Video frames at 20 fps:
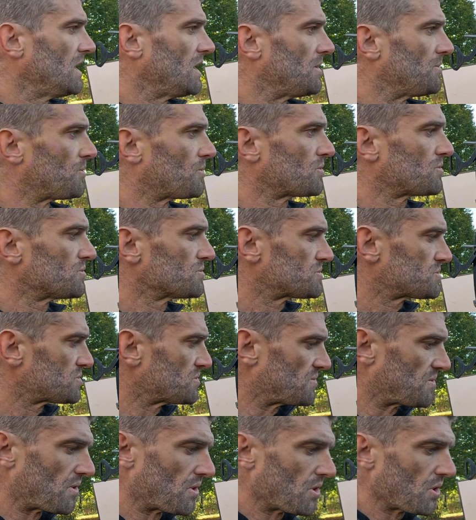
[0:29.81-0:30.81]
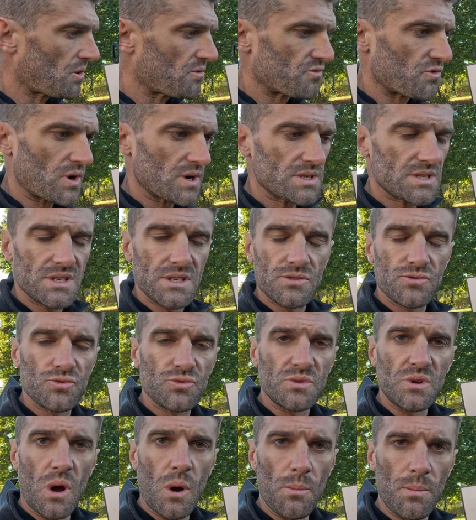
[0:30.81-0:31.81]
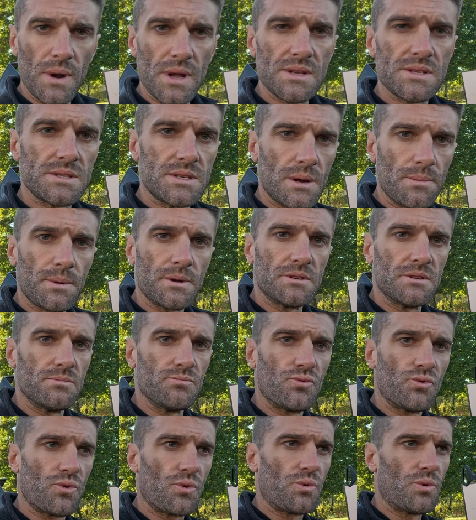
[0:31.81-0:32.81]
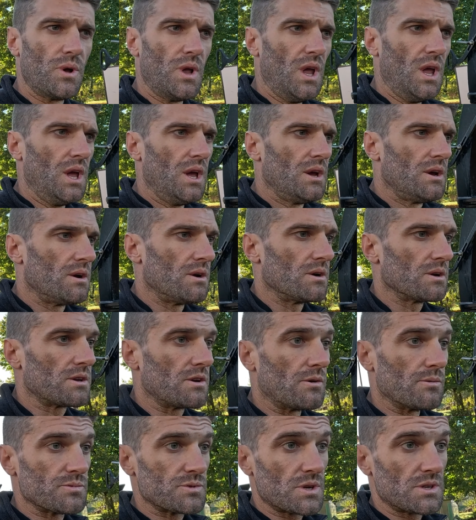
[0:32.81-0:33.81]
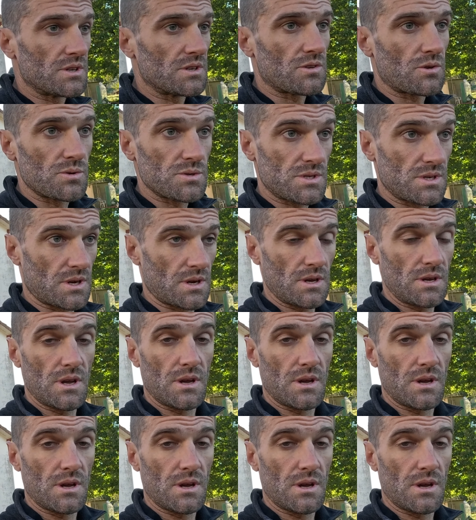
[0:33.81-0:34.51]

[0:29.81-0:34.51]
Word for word: un bon coup de souffleur, voir si tout est en place, s'il n'y a pas des boulons qui ont besoin d'être serrés.